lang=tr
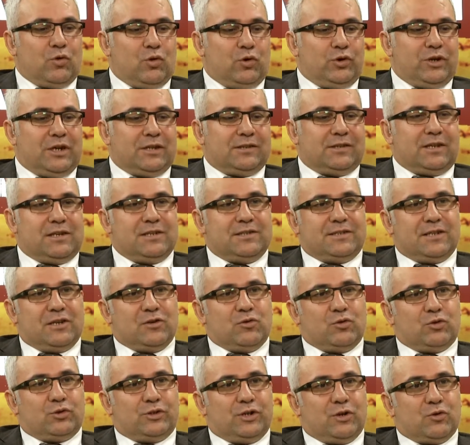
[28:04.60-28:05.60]
oryantalistlerin
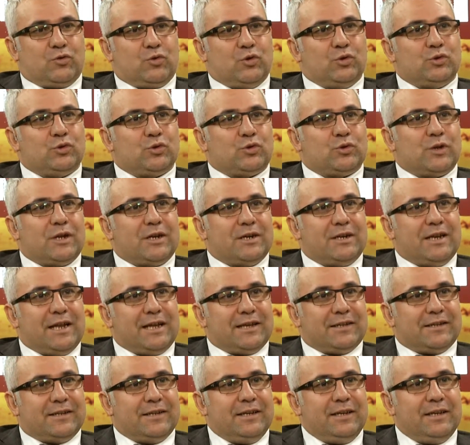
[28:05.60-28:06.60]
ortaya koydukları
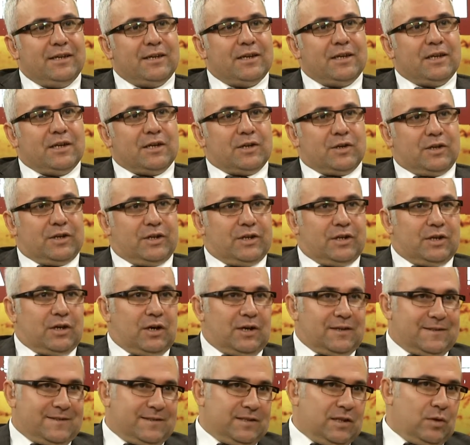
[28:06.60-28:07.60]
neydi? e,
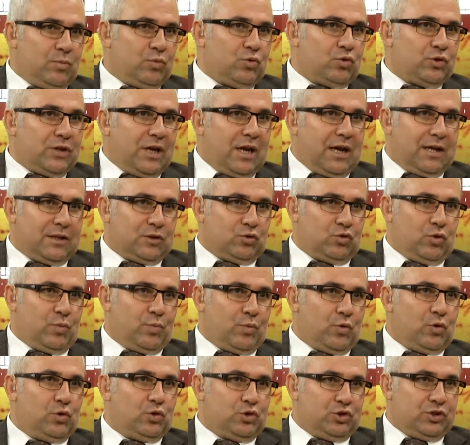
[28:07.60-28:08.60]
aslında burada
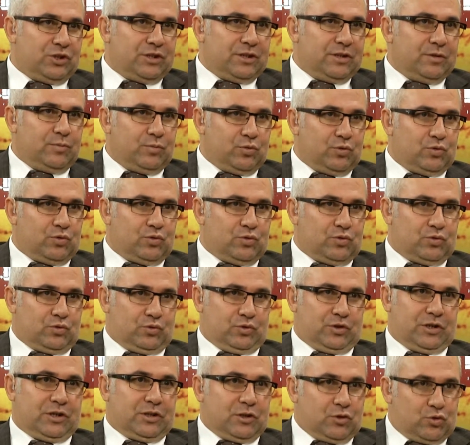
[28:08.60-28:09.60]
antropolojinin, bu
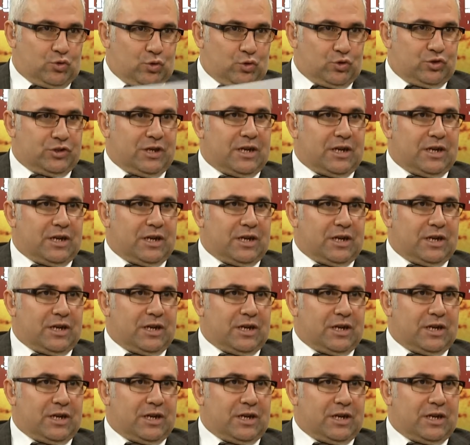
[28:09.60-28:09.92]
özellikle sosyal